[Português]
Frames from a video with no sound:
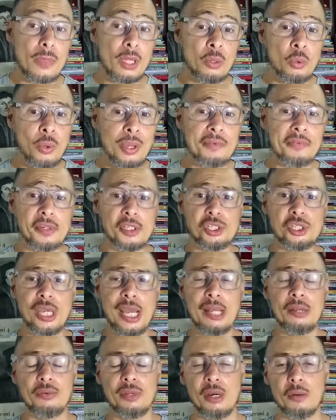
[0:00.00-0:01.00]
o
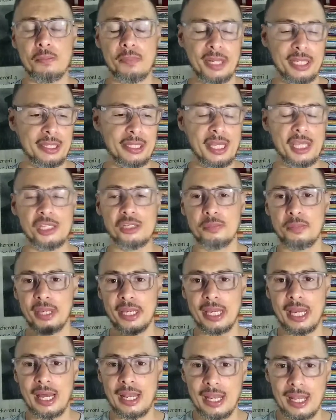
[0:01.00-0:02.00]
Evangelho não pretende
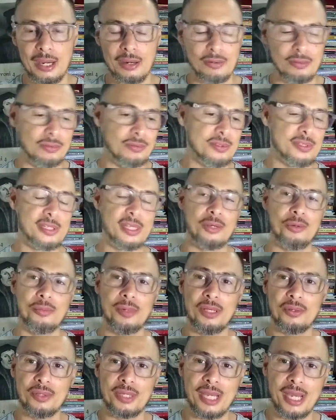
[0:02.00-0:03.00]
pegar lá um ser
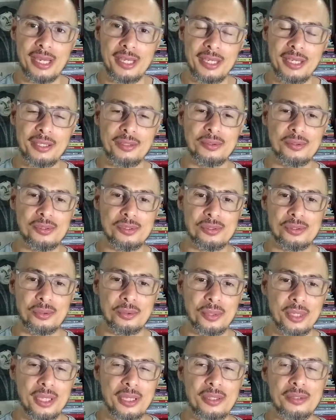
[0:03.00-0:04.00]
humano caído,
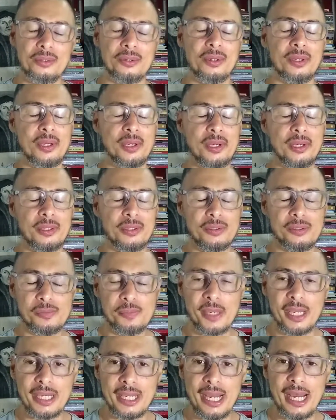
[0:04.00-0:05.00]
destruído nos
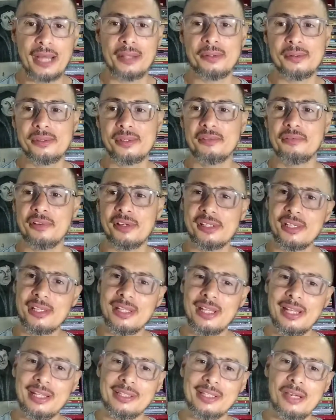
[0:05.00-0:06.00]
pecados e fazer
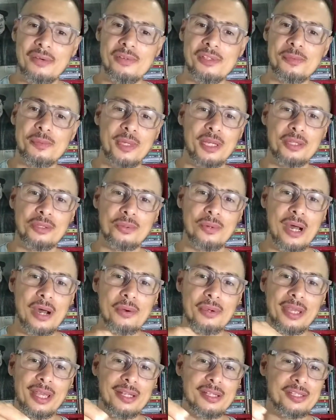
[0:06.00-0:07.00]
dele tão
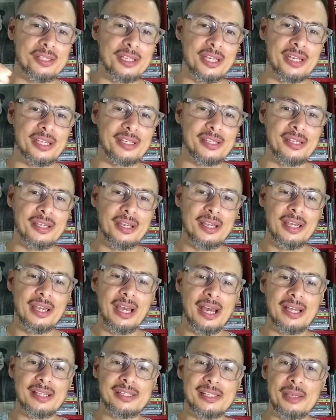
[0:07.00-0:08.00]
espiritual que ele chegue
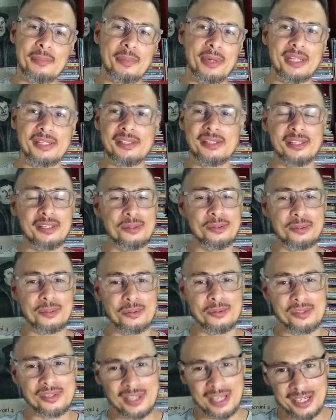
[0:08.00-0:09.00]
a ser parecido
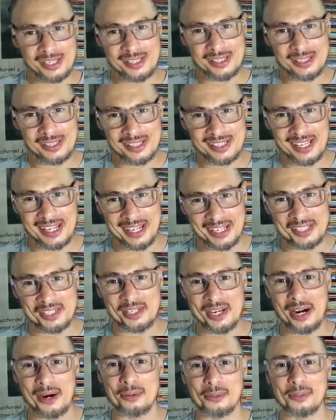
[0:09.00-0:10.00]
com um ser
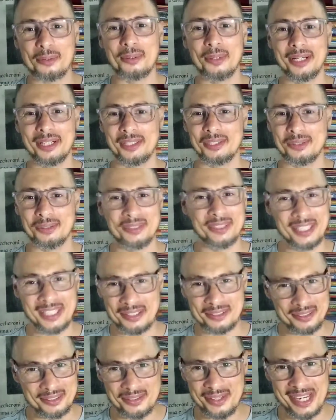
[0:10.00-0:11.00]
celestial, com um anjo.
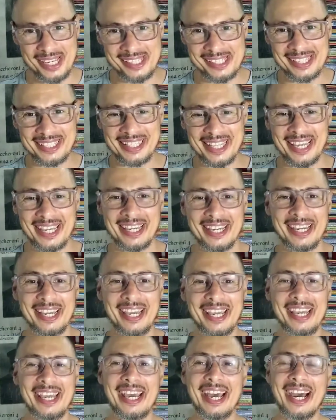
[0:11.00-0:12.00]
Não, não é essa a ideia.
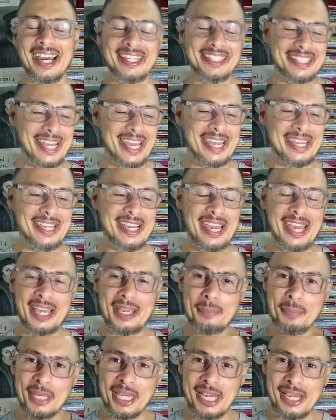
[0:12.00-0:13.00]
A ideia é
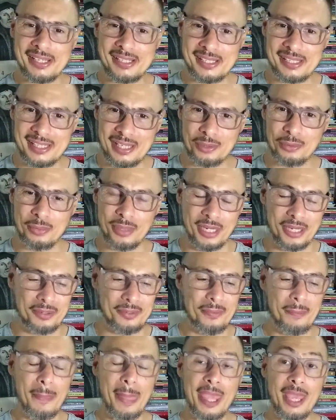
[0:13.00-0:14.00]
pegar esse ser
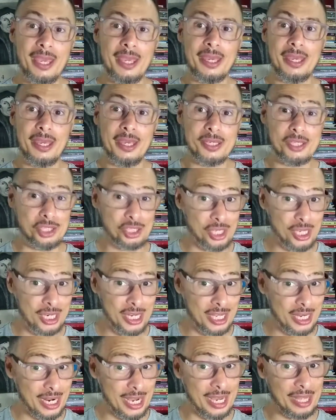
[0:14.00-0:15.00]
humano,
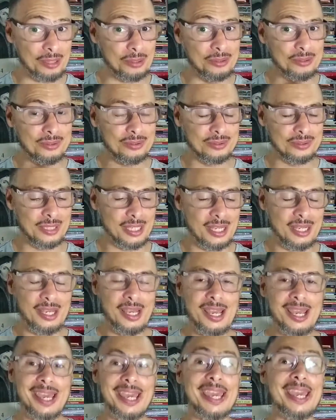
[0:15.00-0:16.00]
regenerá-lo, né?
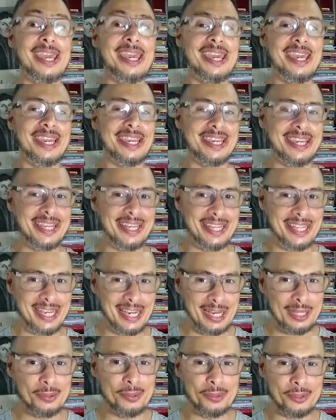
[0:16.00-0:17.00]

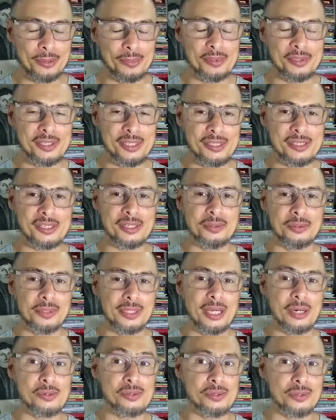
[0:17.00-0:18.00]
recriá-lo, como diz
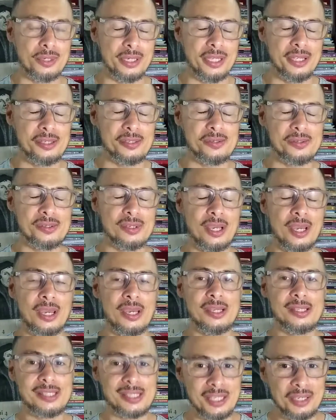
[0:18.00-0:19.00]
segundo aos Coríntios
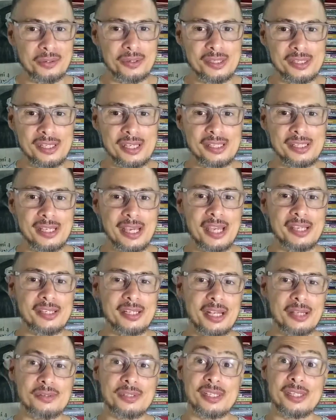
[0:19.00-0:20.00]

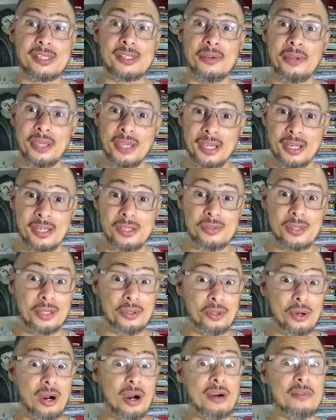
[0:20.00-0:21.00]
5,17, né? os que estão em Cristo é
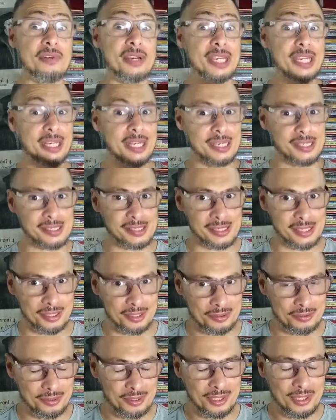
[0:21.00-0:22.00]
nova
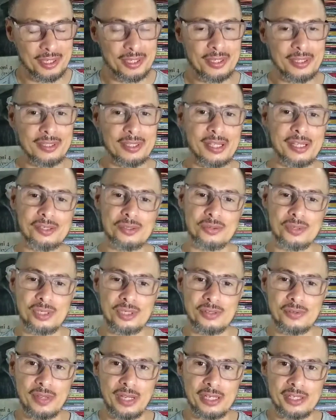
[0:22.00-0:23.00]
criação né? as
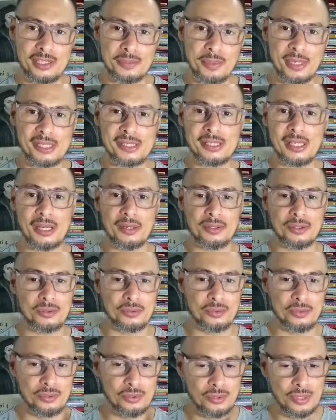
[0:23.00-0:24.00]
coisas velhas se passaram e
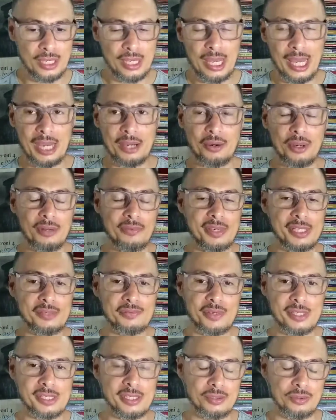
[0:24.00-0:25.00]
tudo agora vai
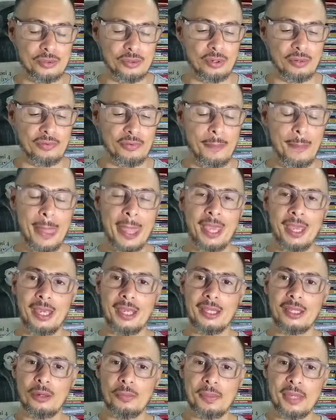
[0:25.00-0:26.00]
se fazendo novo.
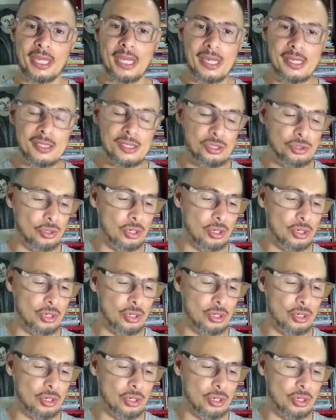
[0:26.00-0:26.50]
Então pegar esse